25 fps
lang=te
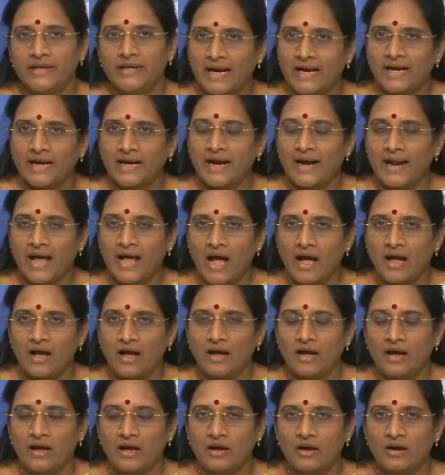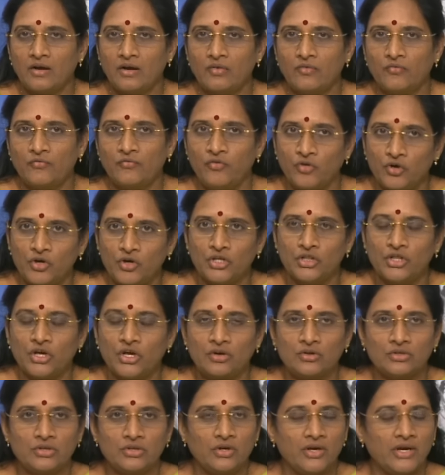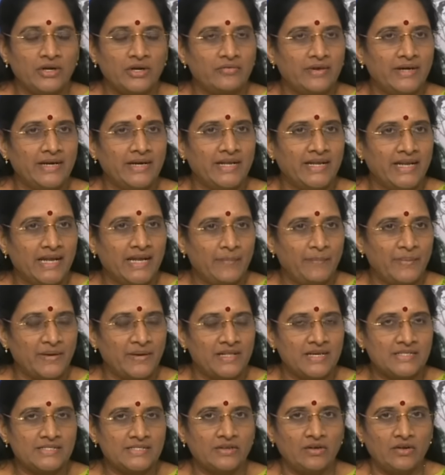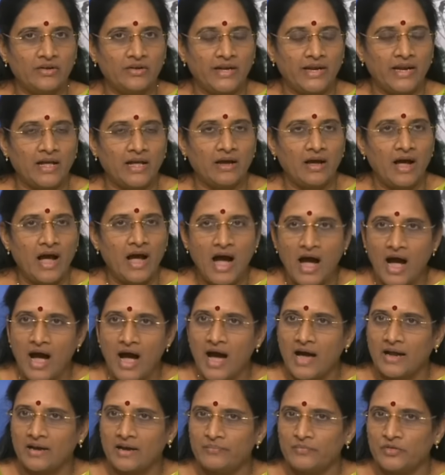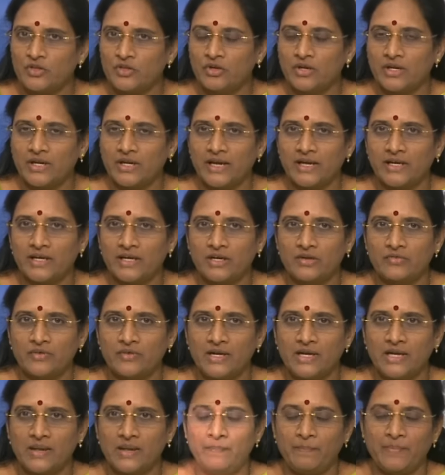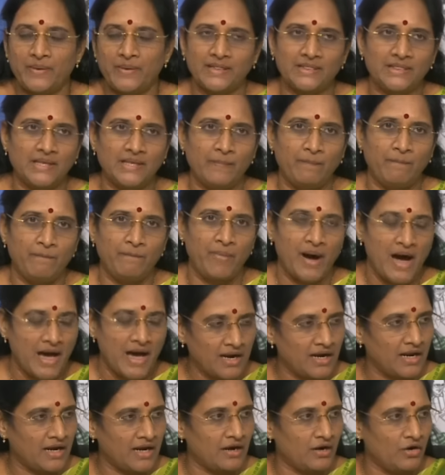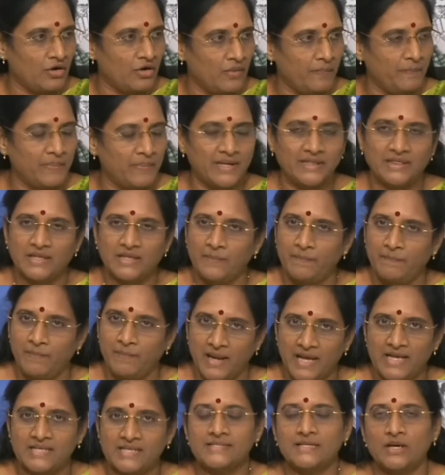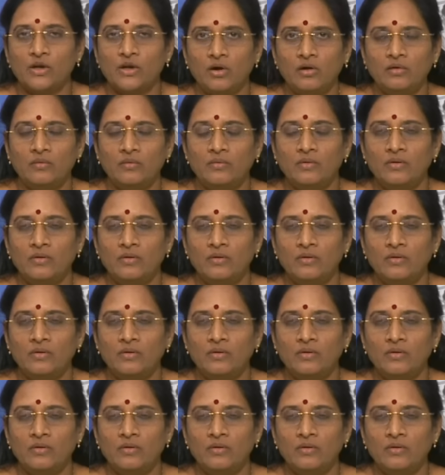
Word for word: ఎక్కడ ఫుడ్ దొరుకుతున్నటువంటి ఏ ప్రదేశంలోనైనా ఆహారం దొరికేటటువంటి ప్రతి పార్లర్లో ప్రతి ప్లేస్లో